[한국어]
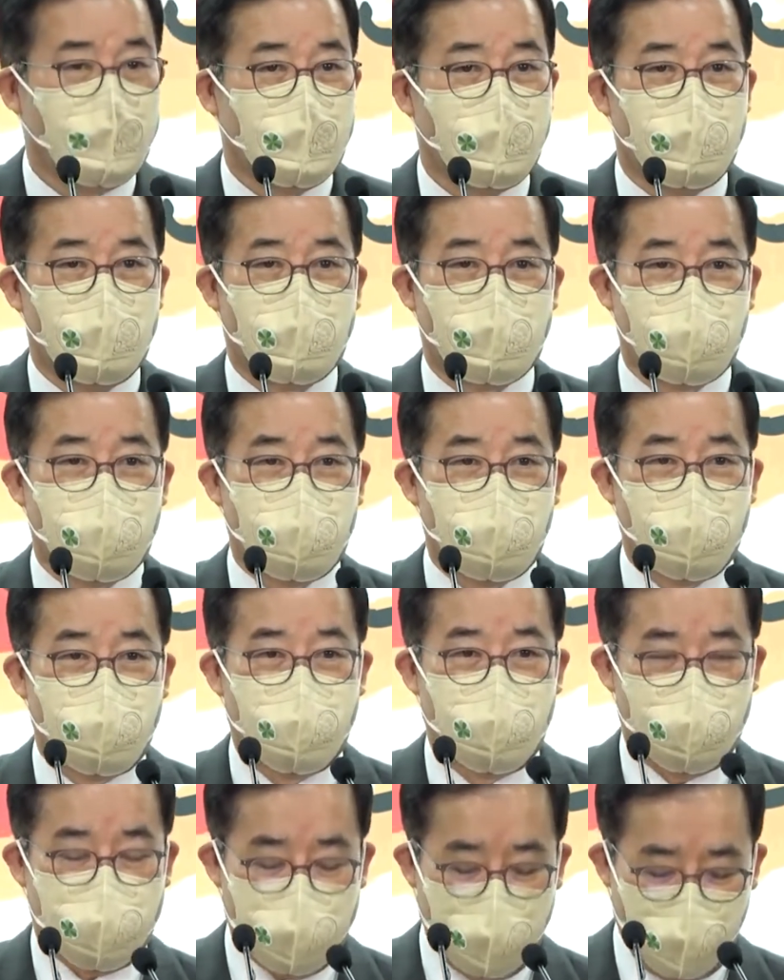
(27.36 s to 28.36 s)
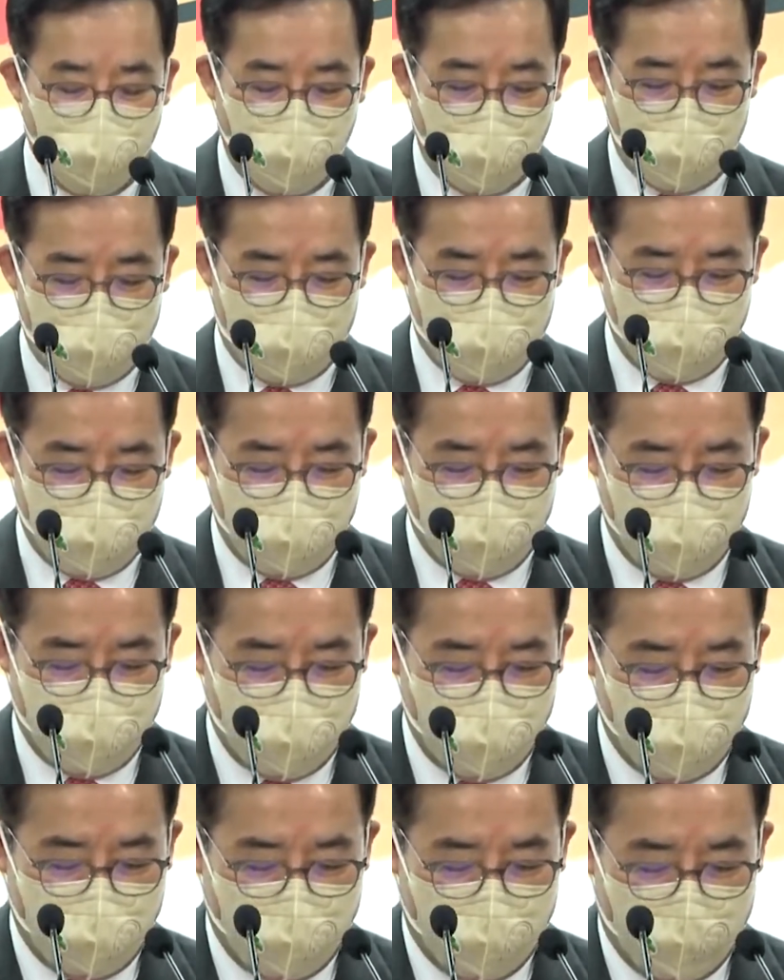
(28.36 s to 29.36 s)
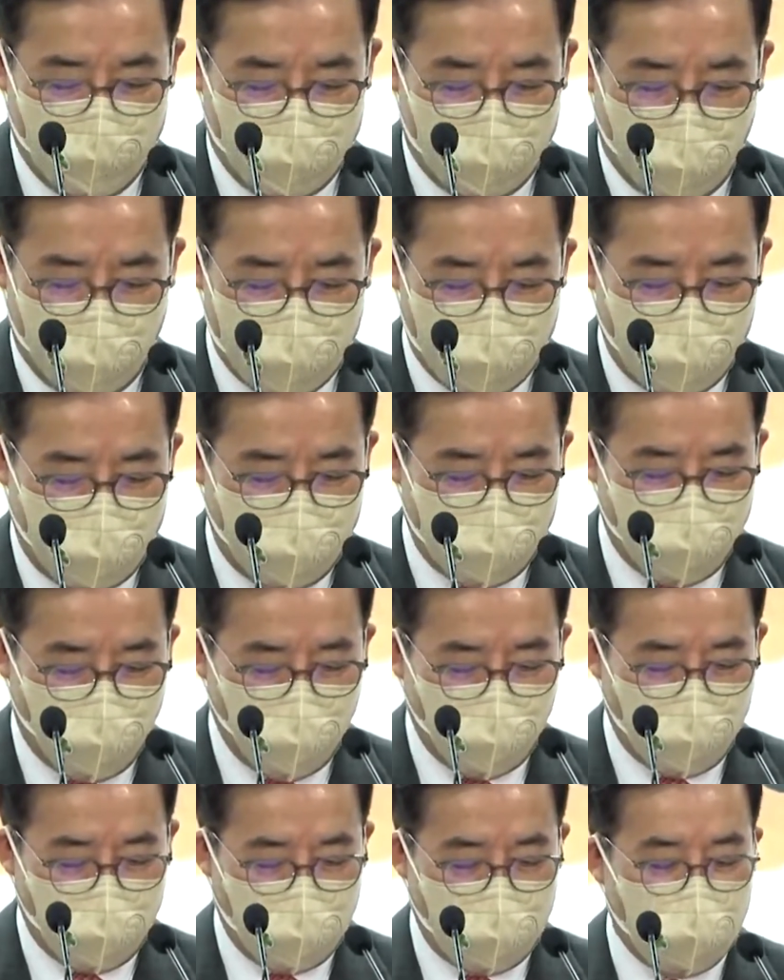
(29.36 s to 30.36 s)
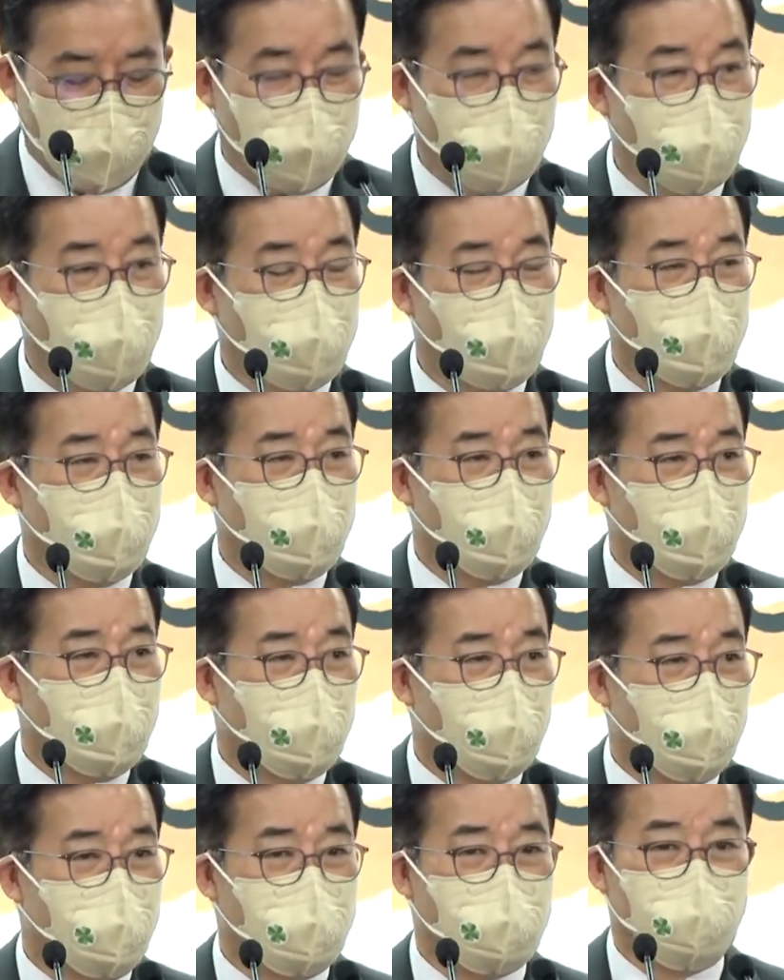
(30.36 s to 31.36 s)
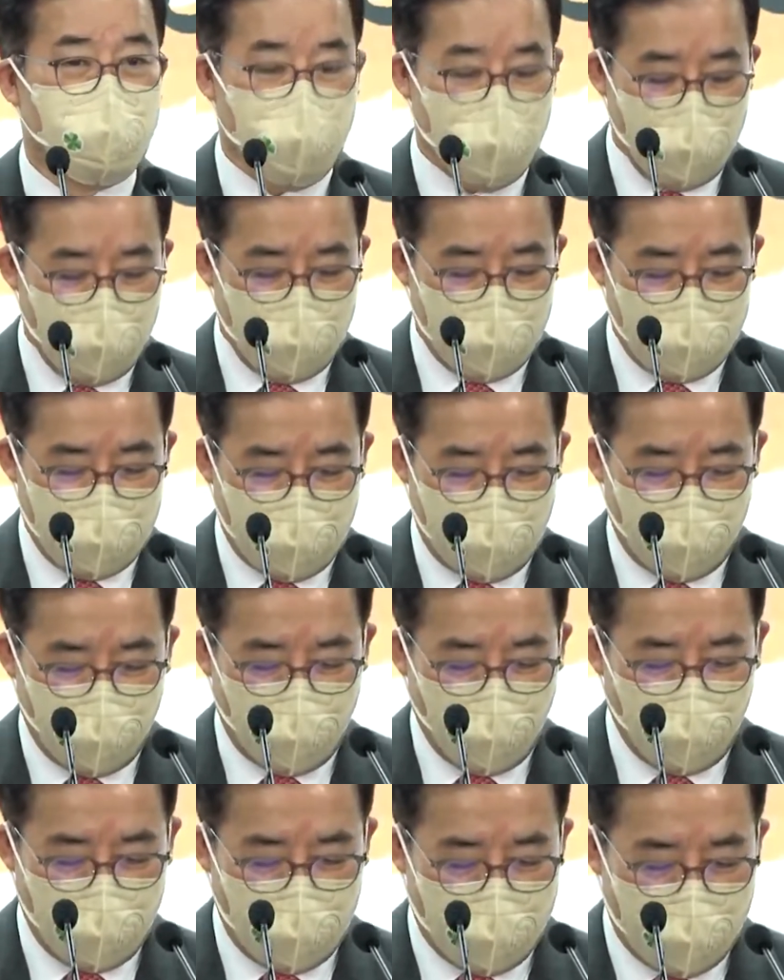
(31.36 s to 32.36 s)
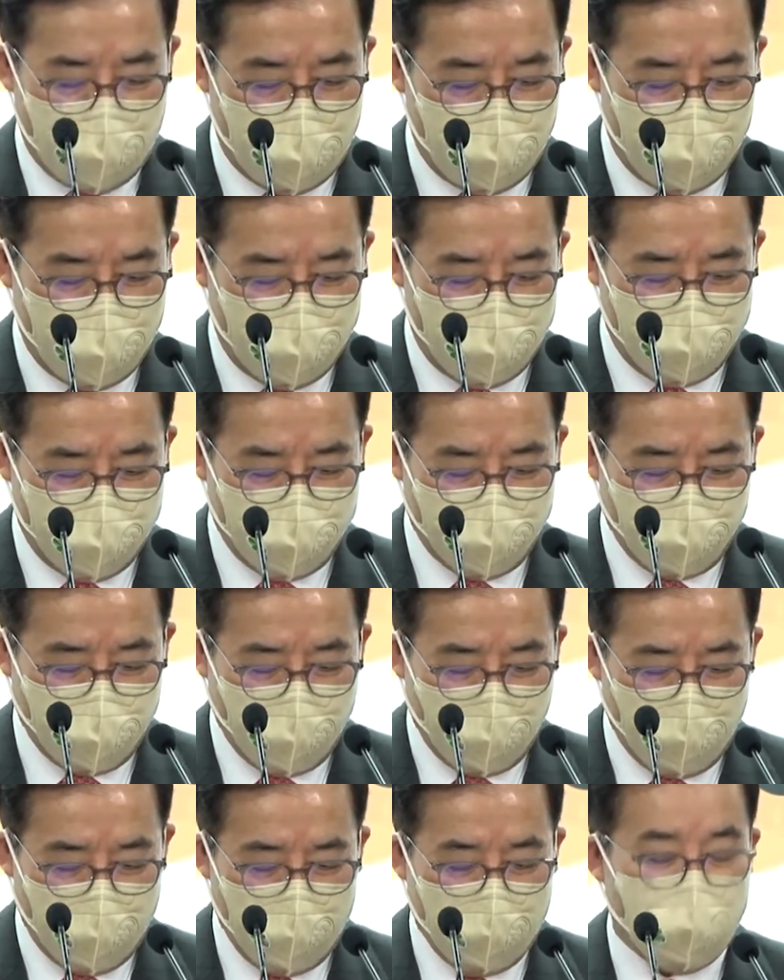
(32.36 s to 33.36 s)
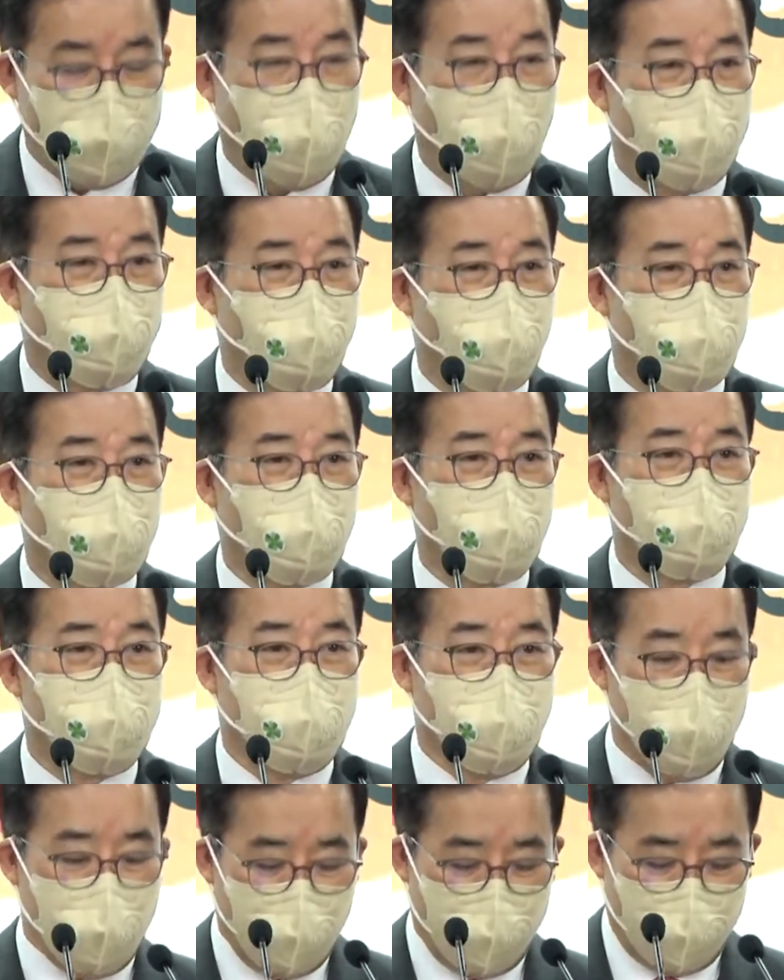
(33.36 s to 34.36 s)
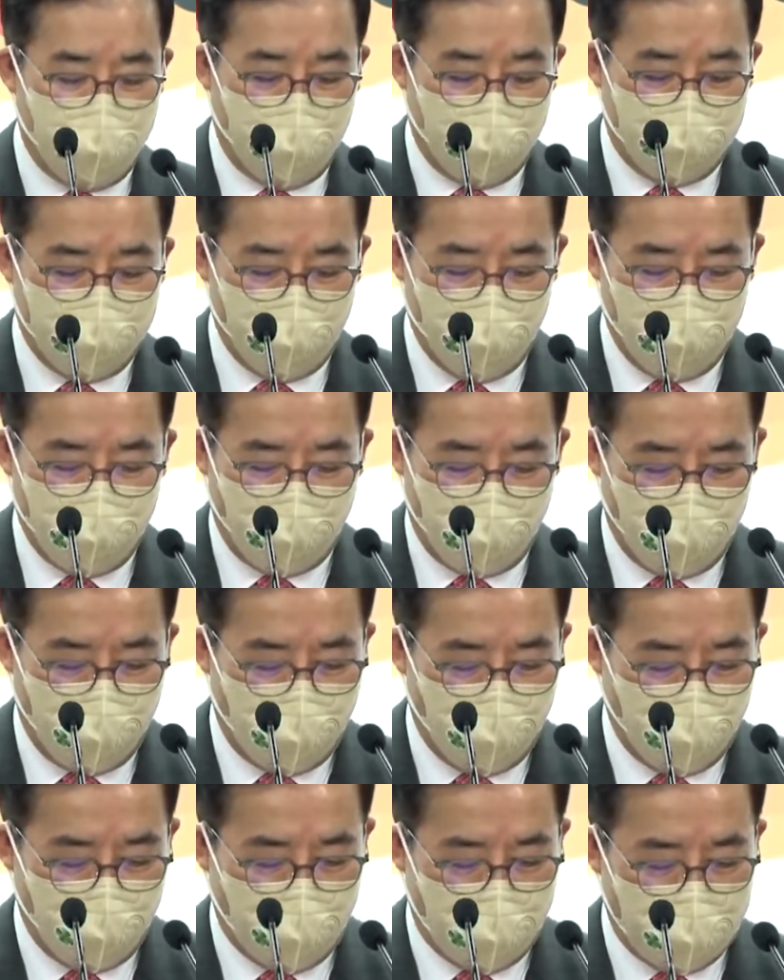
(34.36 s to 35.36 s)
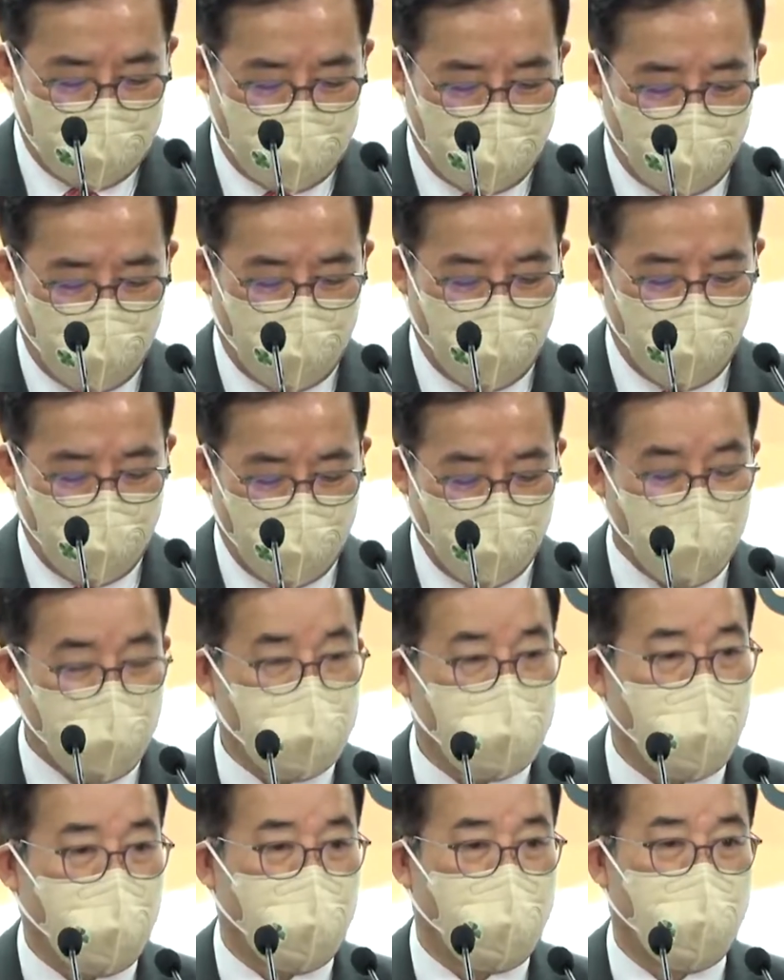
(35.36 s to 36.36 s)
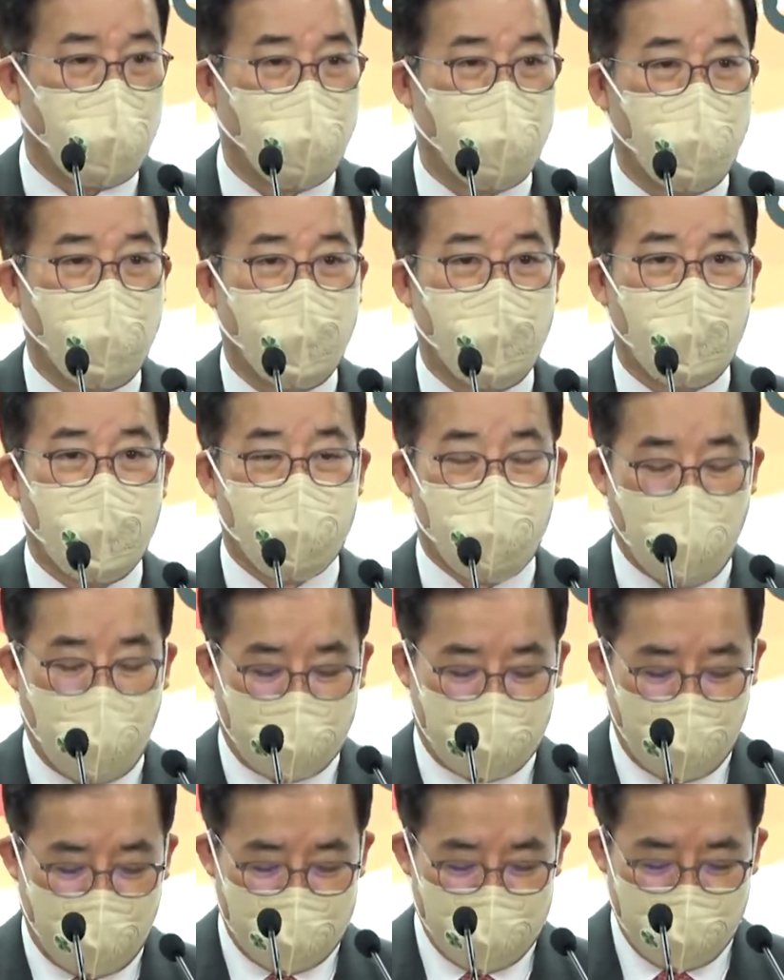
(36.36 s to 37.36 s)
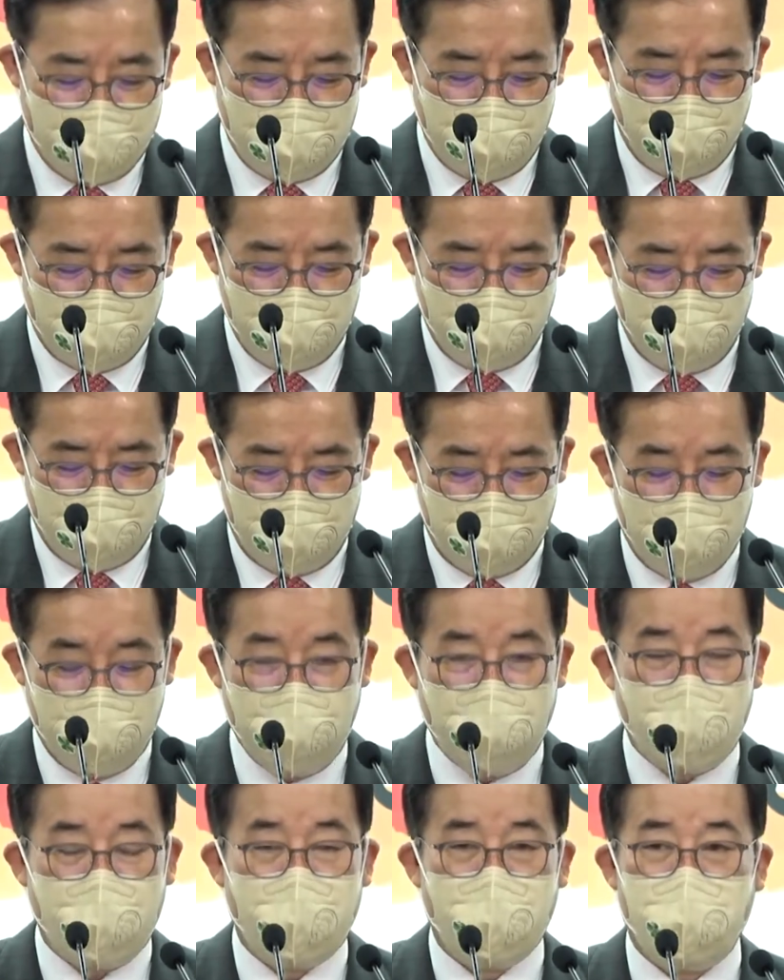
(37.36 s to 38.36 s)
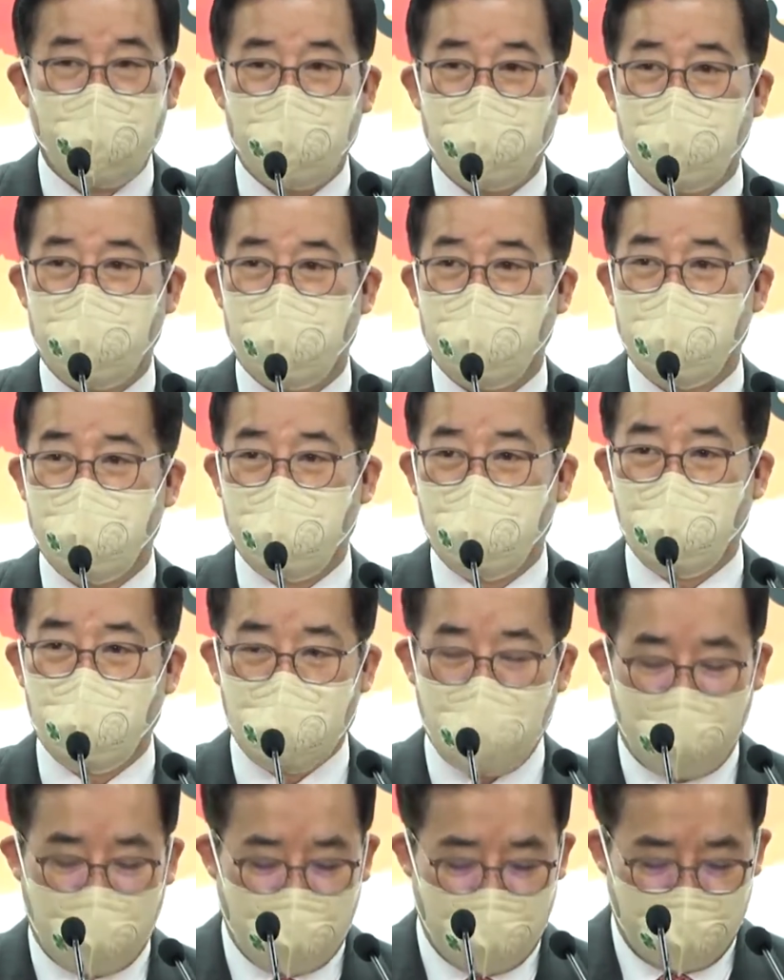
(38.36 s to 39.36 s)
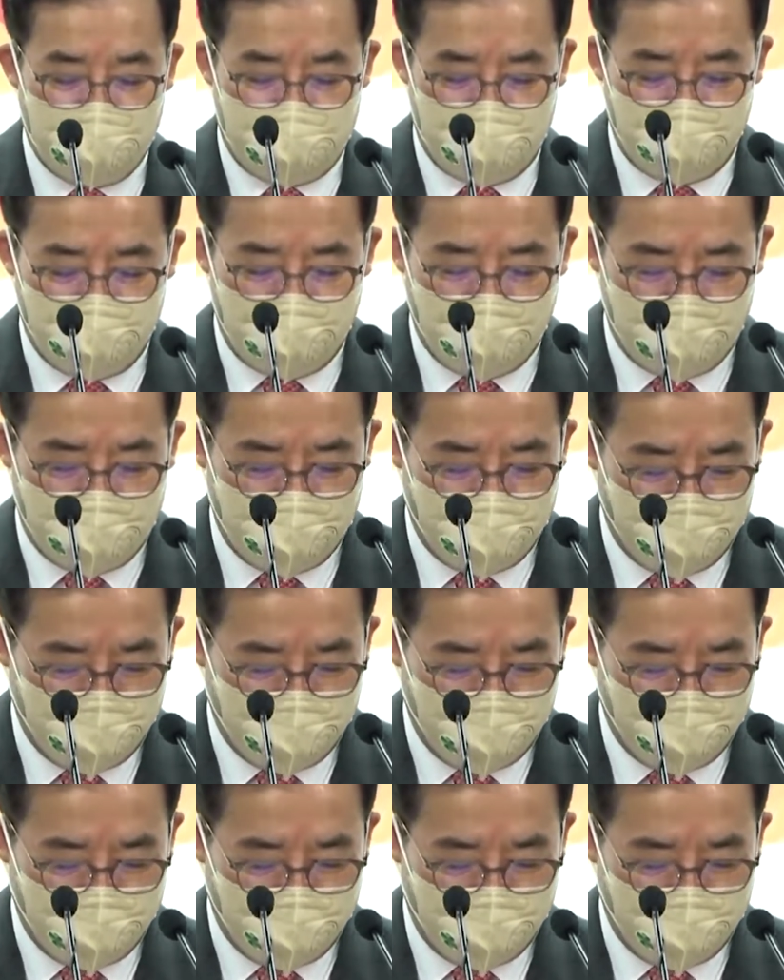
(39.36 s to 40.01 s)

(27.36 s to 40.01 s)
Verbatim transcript: 2000년을 전후해서 탄생한 포털은 20년이 지난 오늘날 대표적인 미디어 플랫폼으로 하나로 우리 사회에 막대한 영향력을 끼치는 존재가 되었습니다.